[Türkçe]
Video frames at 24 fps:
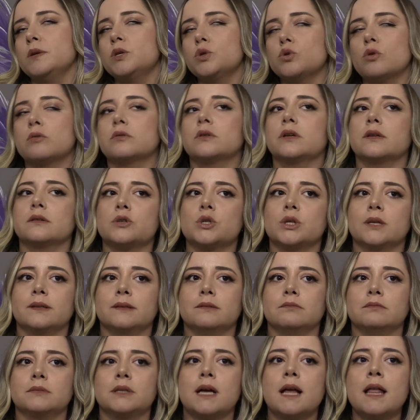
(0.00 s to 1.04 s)
Birçok
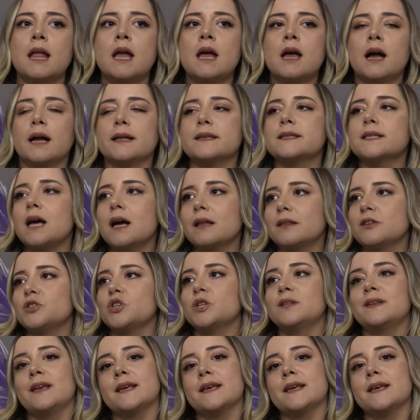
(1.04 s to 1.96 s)
danışanımda hani sadece